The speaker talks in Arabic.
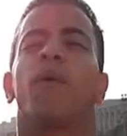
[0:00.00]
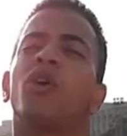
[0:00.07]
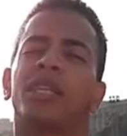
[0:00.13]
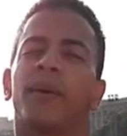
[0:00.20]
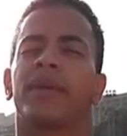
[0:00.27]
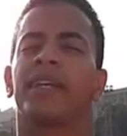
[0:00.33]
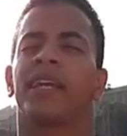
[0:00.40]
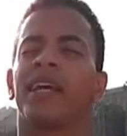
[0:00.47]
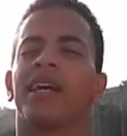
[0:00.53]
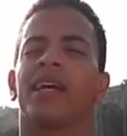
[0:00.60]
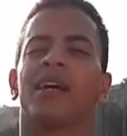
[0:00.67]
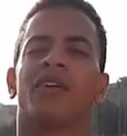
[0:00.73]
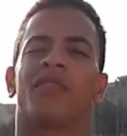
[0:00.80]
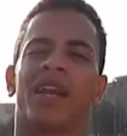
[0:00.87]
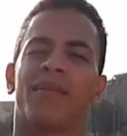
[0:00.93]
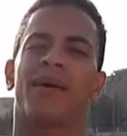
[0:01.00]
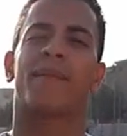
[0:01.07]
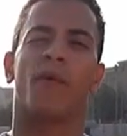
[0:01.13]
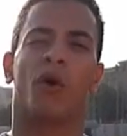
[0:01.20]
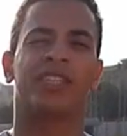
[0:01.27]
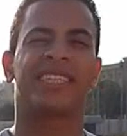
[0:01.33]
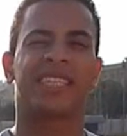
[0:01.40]
مجموعه تمارين فانا
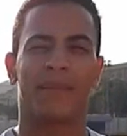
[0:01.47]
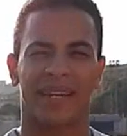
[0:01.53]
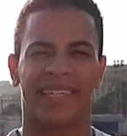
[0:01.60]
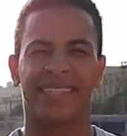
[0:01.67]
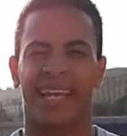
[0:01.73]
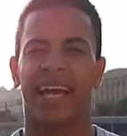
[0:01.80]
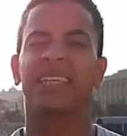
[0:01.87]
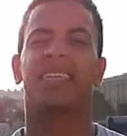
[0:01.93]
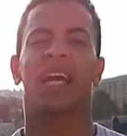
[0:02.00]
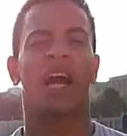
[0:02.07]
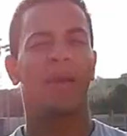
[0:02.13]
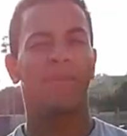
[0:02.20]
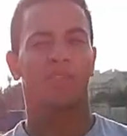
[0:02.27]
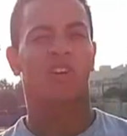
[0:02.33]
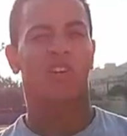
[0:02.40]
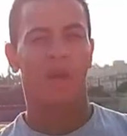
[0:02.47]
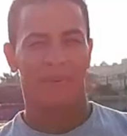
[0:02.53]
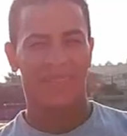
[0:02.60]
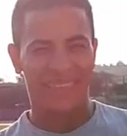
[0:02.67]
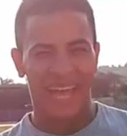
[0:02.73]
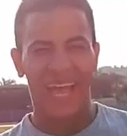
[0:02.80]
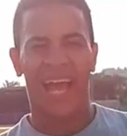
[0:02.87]
مجموعه التمارين ديت اهي من
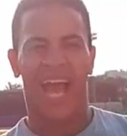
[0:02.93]
الرابط